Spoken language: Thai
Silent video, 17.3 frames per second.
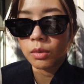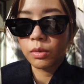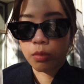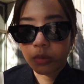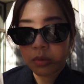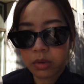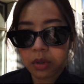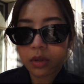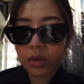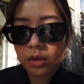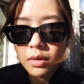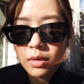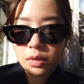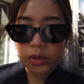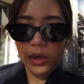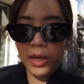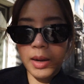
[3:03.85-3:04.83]
โอ้
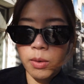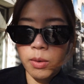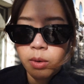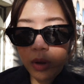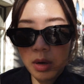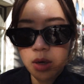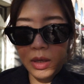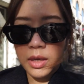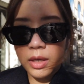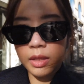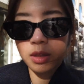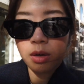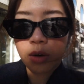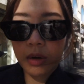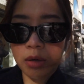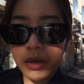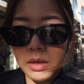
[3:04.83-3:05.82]
เราก็เลย
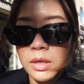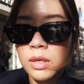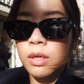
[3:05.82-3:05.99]
ต้อง